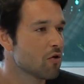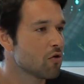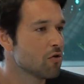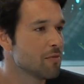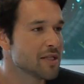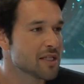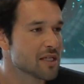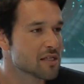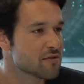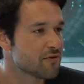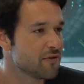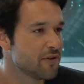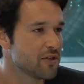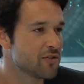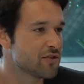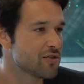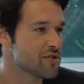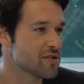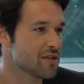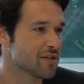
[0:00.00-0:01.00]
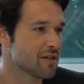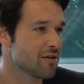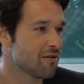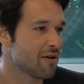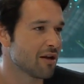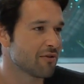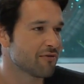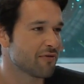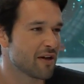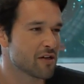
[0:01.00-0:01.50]
comidas fits, então
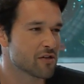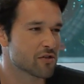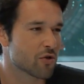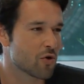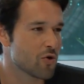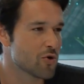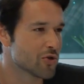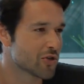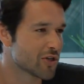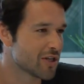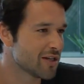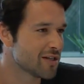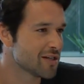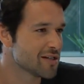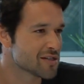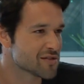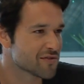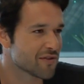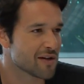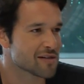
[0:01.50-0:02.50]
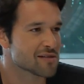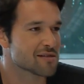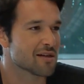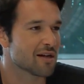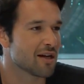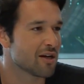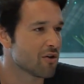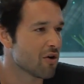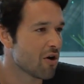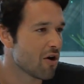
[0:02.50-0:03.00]
ela faz cookies, faz
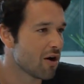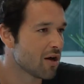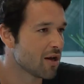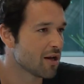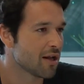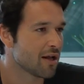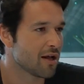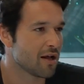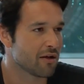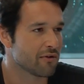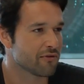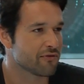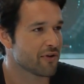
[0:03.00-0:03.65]
granola,